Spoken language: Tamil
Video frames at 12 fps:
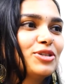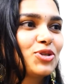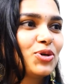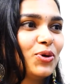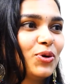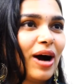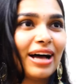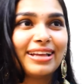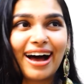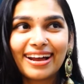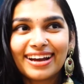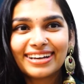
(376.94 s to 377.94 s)
ஸோ அது
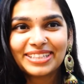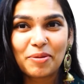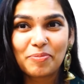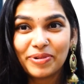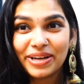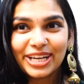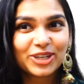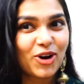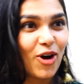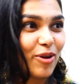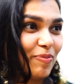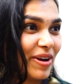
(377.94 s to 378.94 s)
ஆனால் அது எப்படி
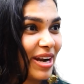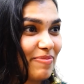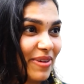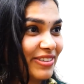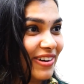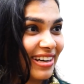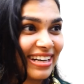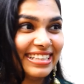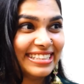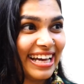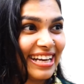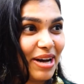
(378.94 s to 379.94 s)
இன்கார்பரேட்
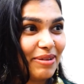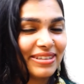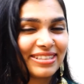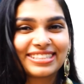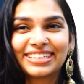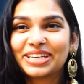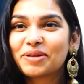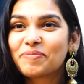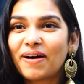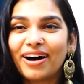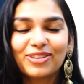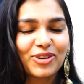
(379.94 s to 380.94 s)
பண்ணுவாங்கன்னு தெரியாமல் இருந்துச்சு இன்னைக்கு
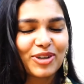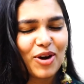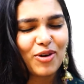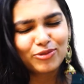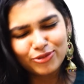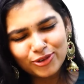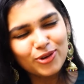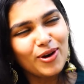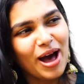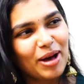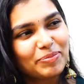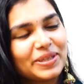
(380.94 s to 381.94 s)
பார்த்தோன்னே அவ்வளோ
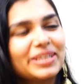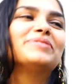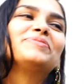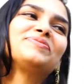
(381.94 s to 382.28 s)
ஹாப்பி